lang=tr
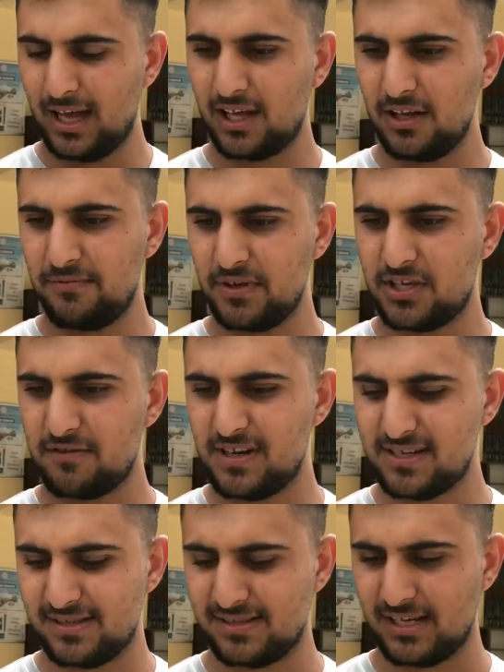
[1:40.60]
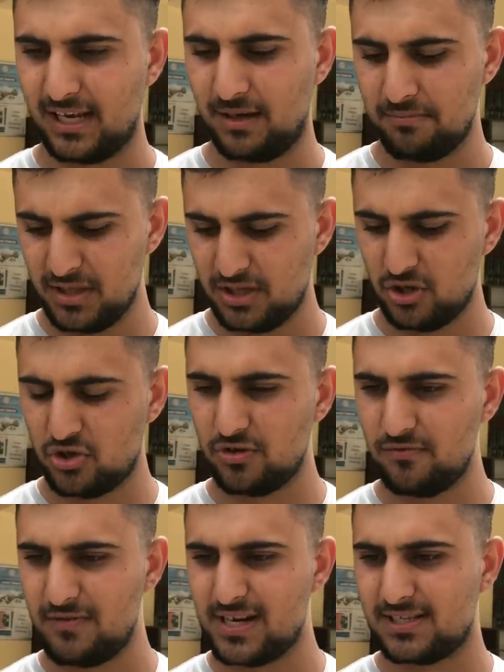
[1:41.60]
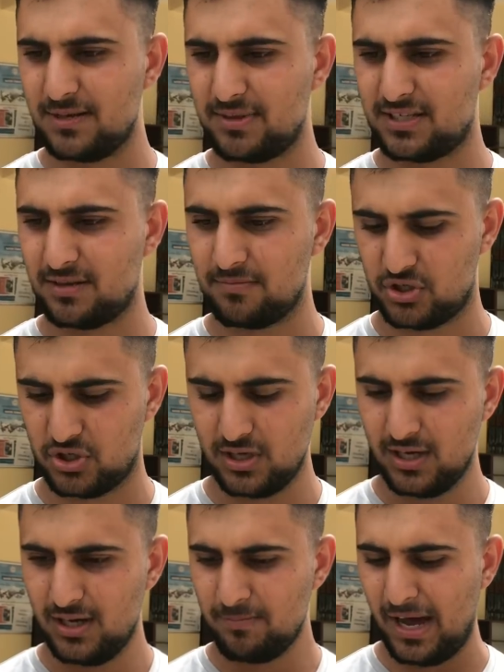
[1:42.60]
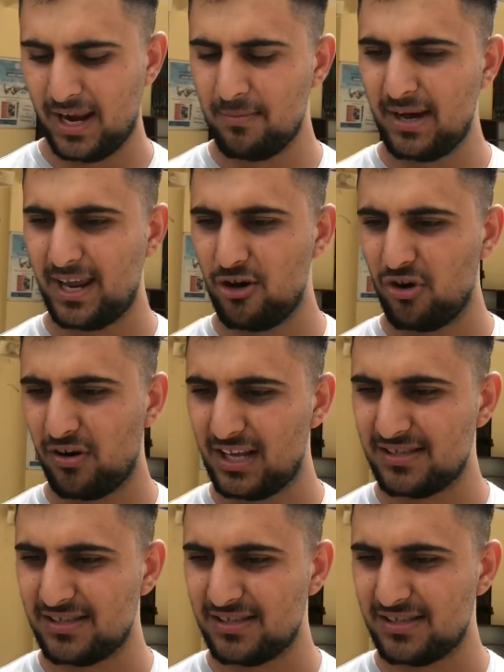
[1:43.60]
akıl fikir versin sana. Bir de iki üniversite bitirmiş. Para mara yok lan